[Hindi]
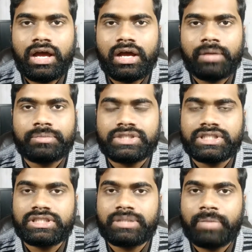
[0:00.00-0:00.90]
आप
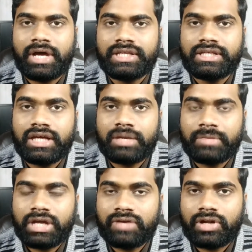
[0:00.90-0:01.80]
जैसे पानी गर्म
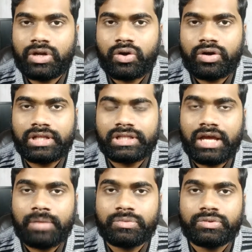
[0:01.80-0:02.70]
करने वाला रॉड आता
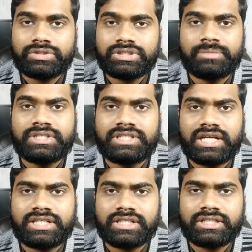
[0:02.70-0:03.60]
है उससे भी
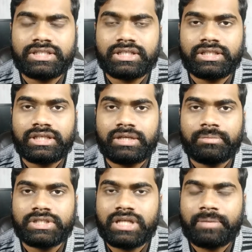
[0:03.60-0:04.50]
चार्ज कर सकते
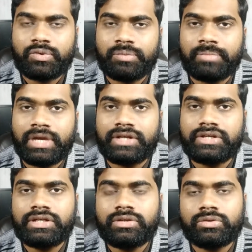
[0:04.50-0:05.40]
हैं बस आपको
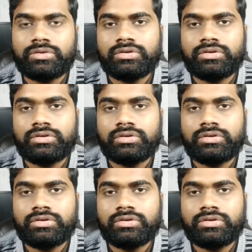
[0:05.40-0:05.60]
बैटरी को